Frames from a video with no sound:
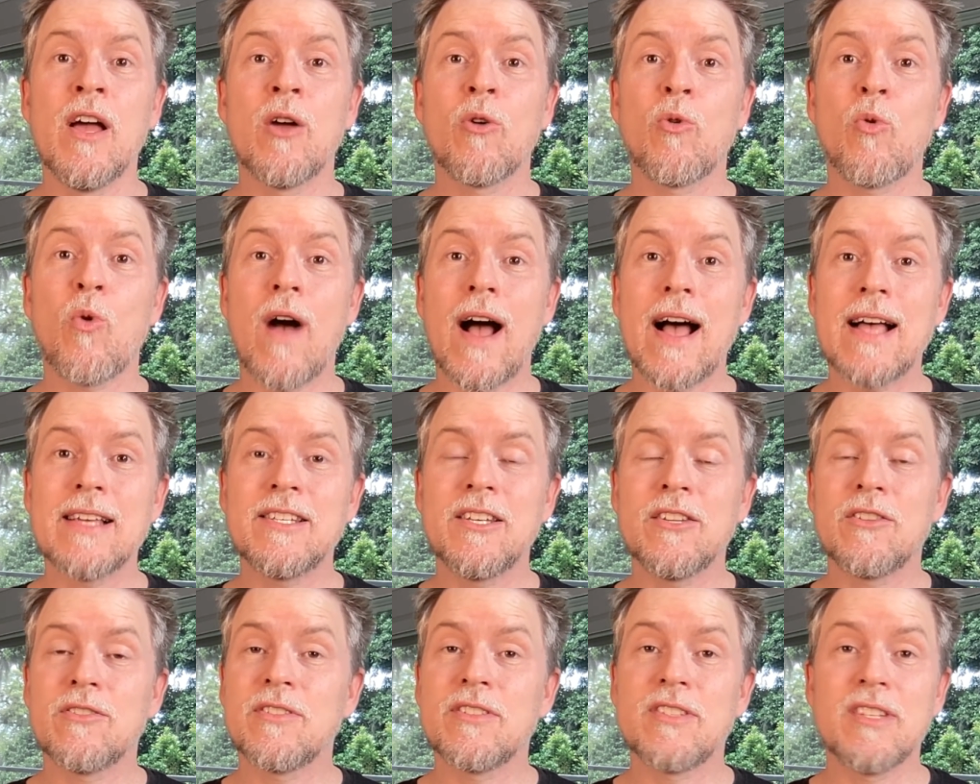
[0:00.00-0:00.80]

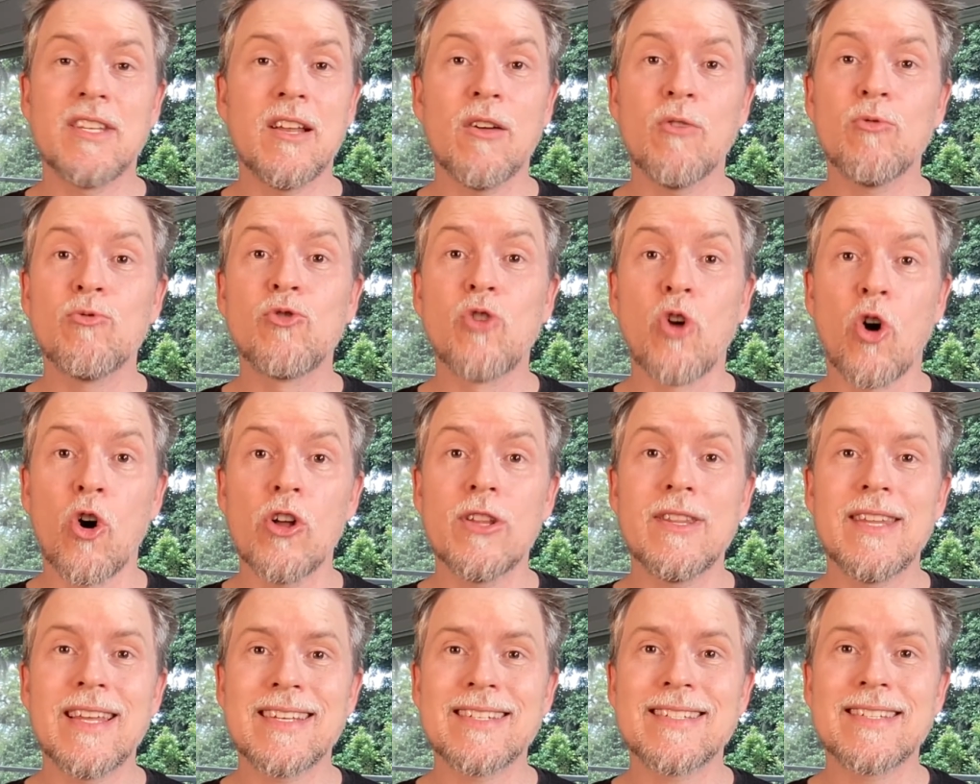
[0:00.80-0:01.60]
quase, se não
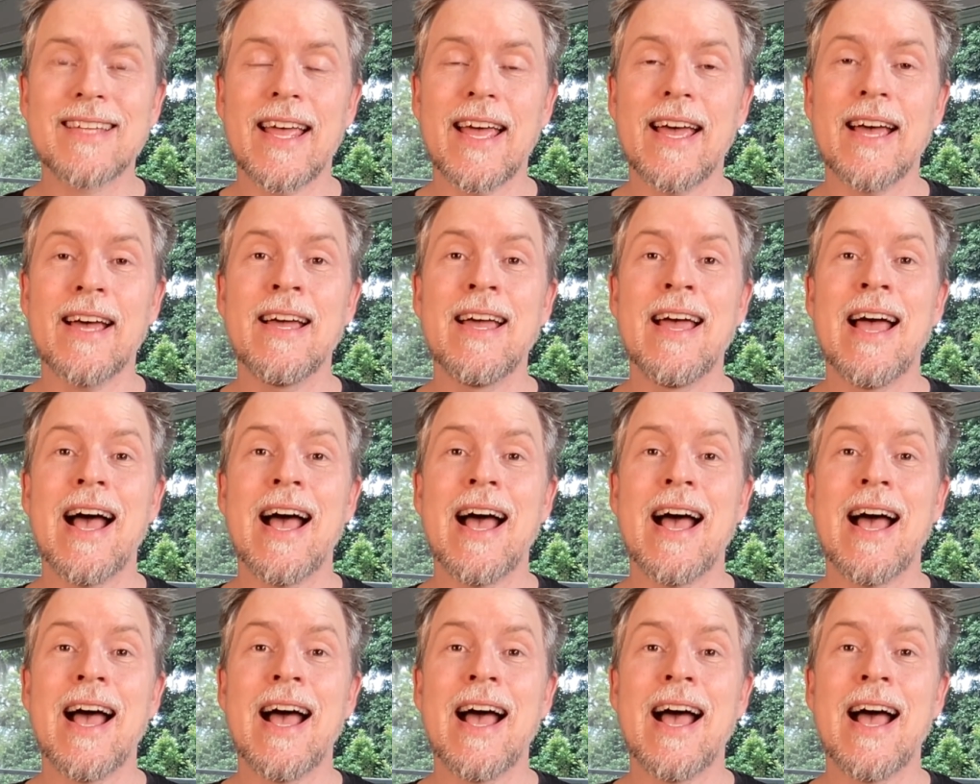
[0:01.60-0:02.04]
todas, né,